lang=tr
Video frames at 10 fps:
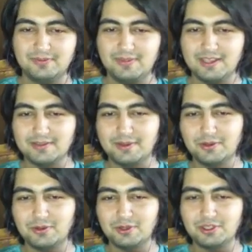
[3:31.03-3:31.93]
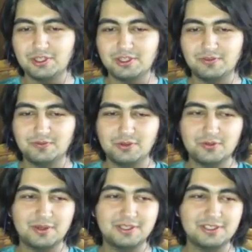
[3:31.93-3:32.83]
ne zaman güneş ışığının
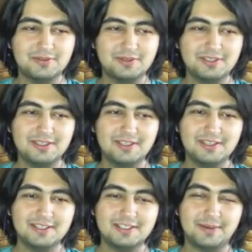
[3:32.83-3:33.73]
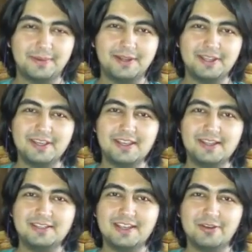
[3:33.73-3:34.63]
vurmadığı bir zamana denk
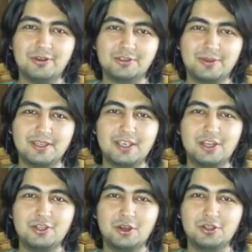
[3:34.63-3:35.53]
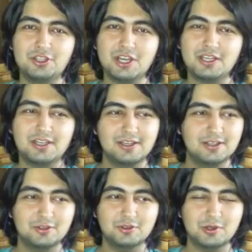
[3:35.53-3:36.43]
gelirsek o zaman gece olacak,
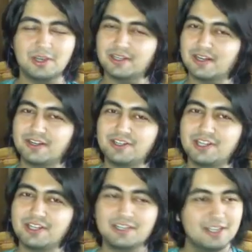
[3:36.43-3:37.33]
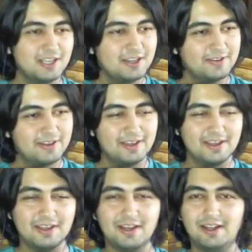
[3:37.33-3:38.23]
su kararacak ve
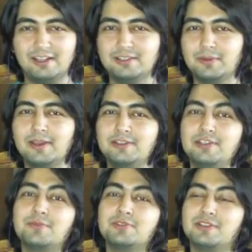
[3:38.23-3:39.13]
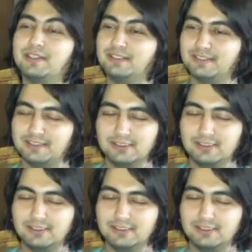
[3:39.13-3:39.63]
altıma edeceğim o saat.